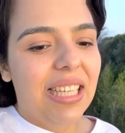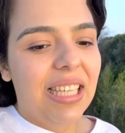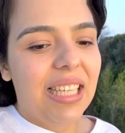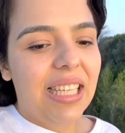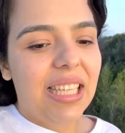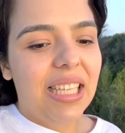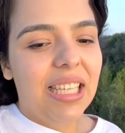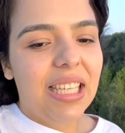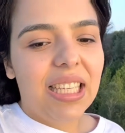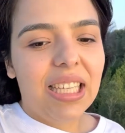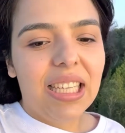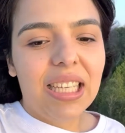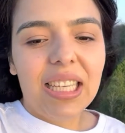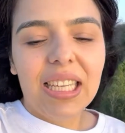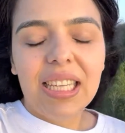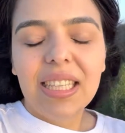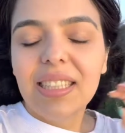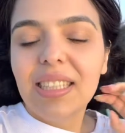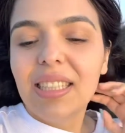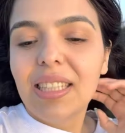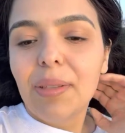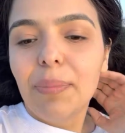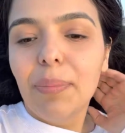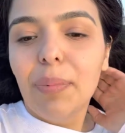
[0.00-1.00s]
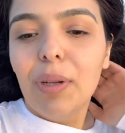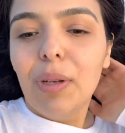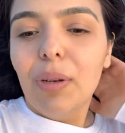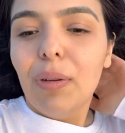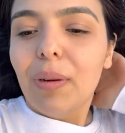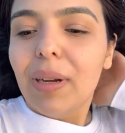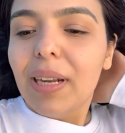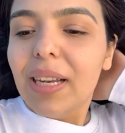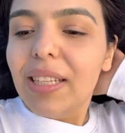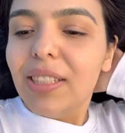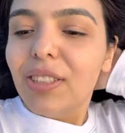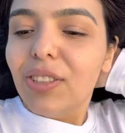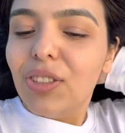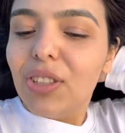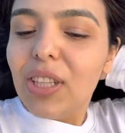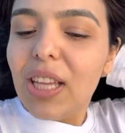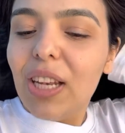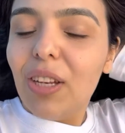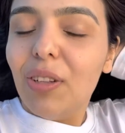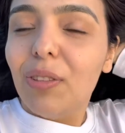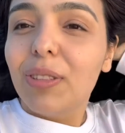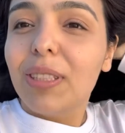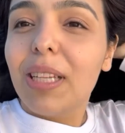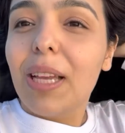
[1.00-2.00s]
Y este tipo de lugares son
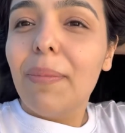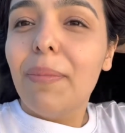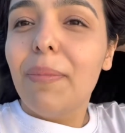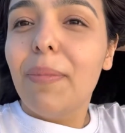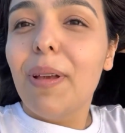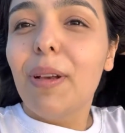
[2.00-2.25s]
de los que a mí